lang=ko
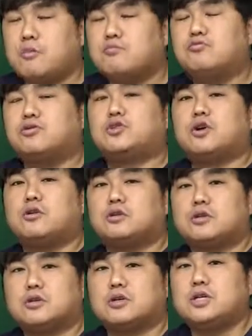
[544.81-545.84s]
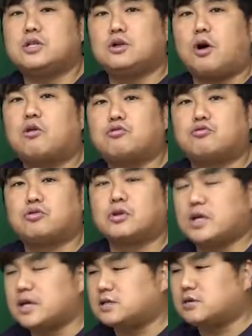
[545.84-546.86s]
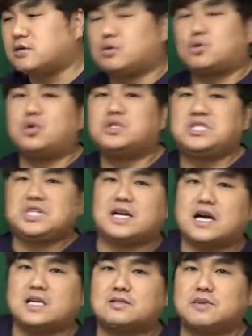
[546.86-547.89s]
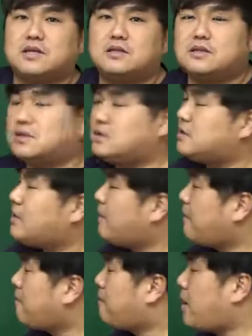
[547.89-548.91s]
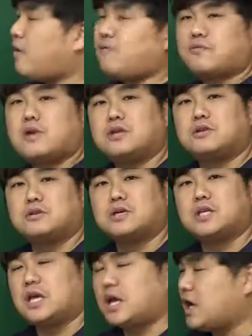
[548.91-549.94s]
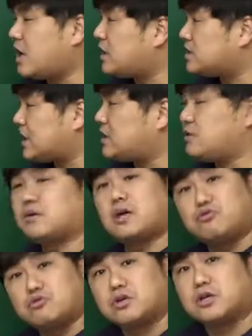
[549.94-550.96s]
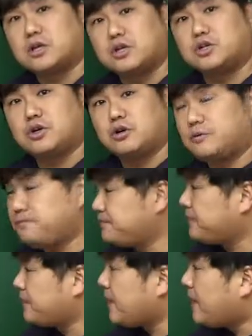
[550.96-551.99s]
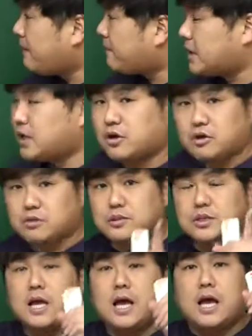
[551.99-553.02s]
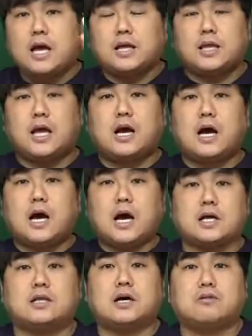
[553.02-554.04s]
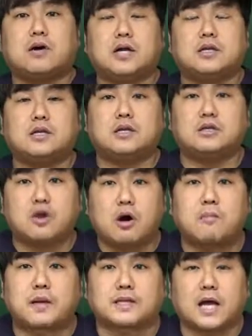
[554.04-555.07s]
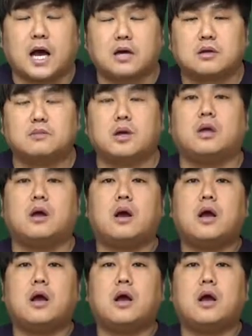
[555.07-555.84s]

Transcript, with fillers: 부정적인 억구를 내서 도치까지 만드는 파워풀한 녀석이니까 잘 기억해 두셔야 되겠죠. 만약에 여러분 내가 하드하고 하드를 처음 봤다 그러면